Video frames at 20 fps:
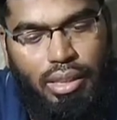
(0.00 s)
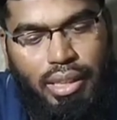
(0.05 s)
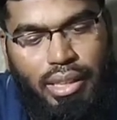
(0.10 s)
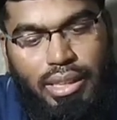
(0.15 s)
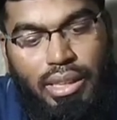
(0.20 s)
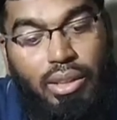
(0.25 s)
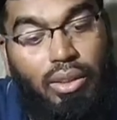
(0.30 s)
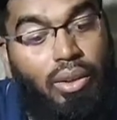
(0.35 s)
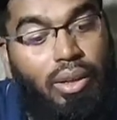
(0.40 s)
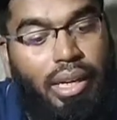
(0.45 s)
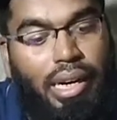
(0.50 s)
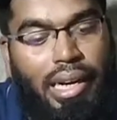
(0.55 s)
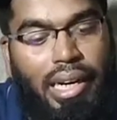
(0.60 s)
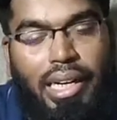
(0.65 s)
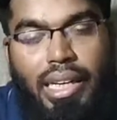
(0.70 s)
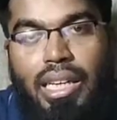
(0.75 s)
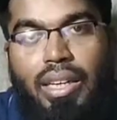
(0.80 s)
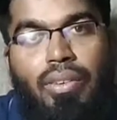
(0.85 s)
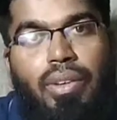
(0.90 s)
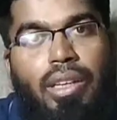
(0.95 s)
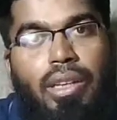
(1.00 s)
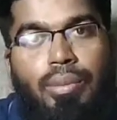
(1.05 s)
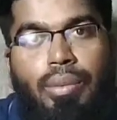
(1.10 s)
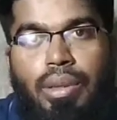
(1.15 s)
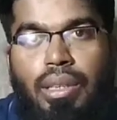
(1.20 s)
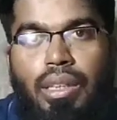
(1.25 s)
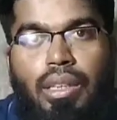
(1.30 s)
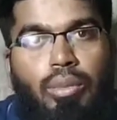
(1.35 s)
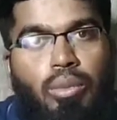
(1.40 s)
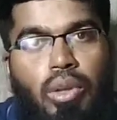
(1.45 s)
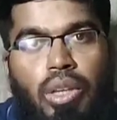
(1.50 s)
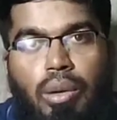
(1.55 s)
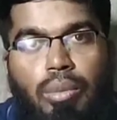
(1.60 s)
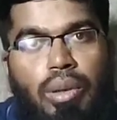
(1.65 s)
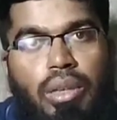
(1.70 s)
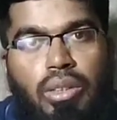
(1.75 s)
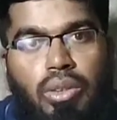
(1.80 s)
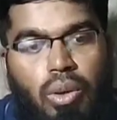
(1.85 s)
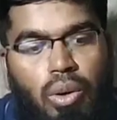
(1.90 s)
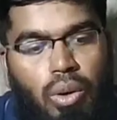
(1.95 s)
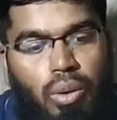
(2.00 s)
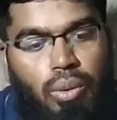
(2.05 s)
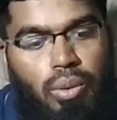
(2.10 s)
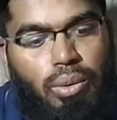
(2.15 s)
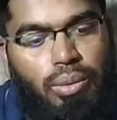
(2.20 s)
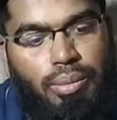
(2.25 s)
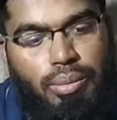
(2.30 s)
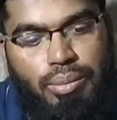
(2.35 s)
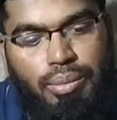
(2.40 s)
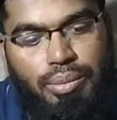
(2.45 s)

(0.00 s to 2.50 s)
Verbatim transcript: நெக்ஸ்ட் இதில் கனெக்டிவிட்டி பற்றி முக்கியமாக சொல்லணும்